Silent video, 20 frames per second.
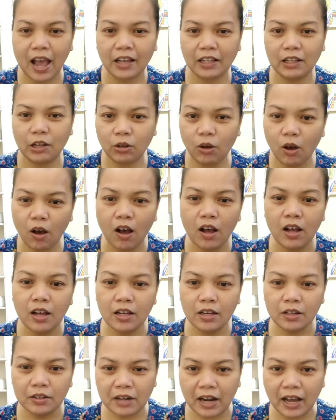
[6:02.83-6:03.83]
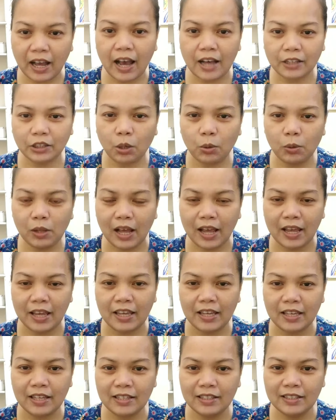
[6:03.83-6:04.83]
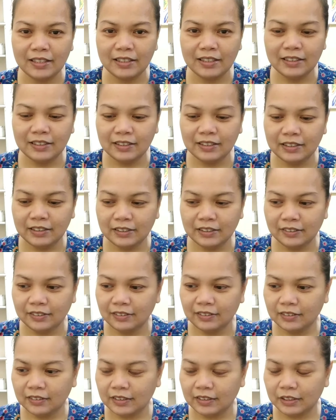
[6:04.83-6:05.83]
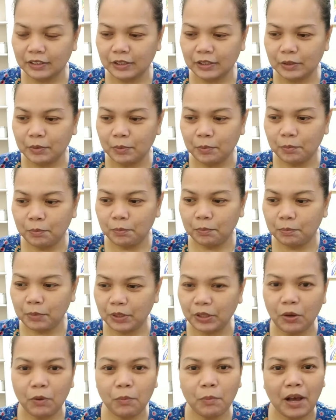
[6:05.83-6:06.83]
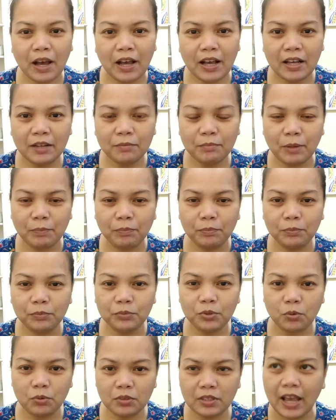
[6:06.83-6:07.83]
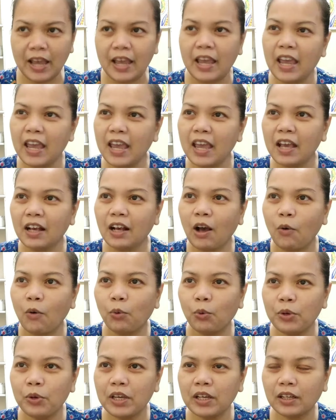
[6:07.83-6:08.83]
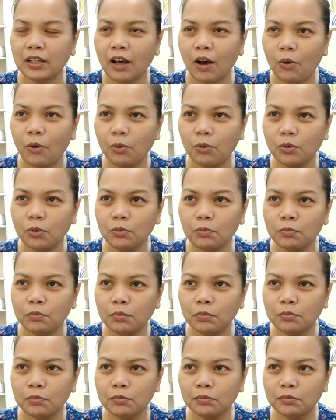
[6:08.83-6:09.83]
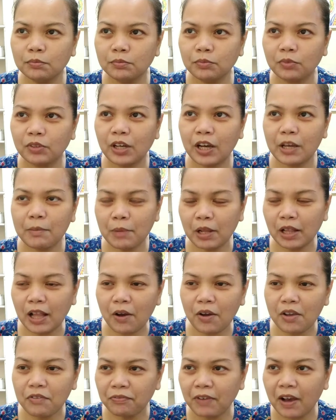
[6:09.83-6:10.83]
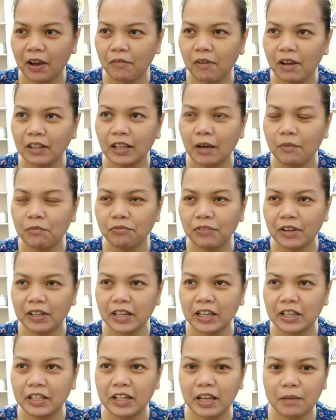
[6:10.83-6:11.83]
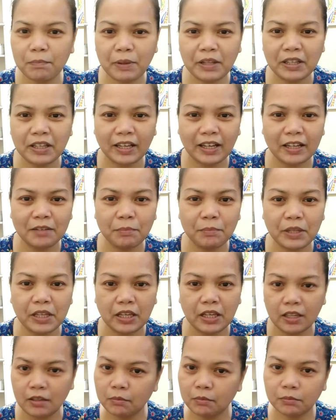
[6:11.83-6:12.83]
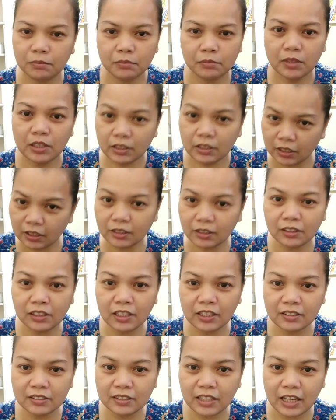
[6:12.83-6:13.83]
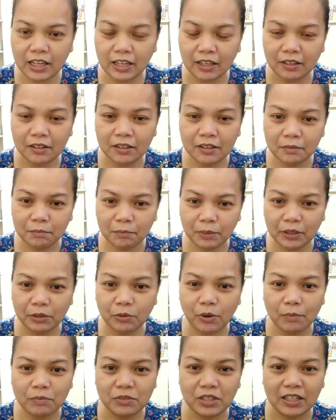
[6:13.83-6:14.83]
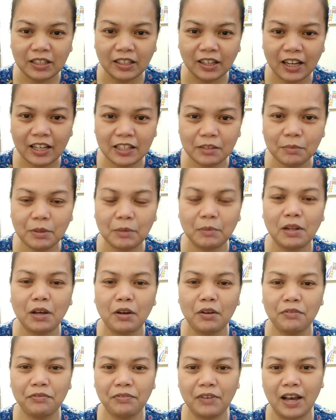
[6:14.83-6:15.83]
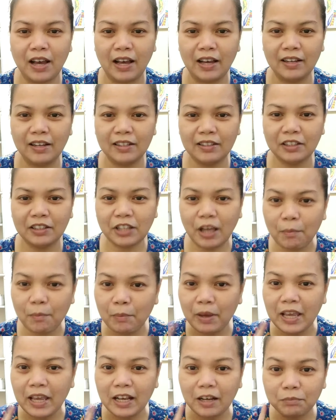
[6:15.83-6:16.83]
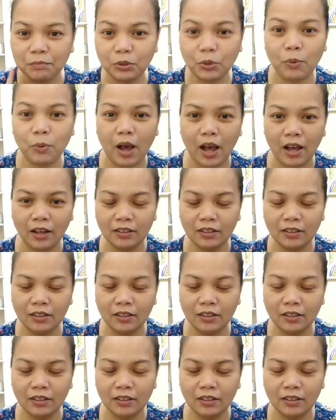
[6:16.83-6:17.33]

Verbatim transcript: ง แล้วก็ราคาเท่าไหร่ คือไม่ต้องมาแบบสงสัย เอ๊ะเขาคุยเขาเคยมาเล่าให้ฟังว่าทำฟันในอินเดียเป็นอย่างนั้นเป็นอย่างนี้ นี่คือเรื่องจริง เป็นความจริงนะคะที่หมิงเล่าให้ฟัง ก็ทำมาเองกับตัว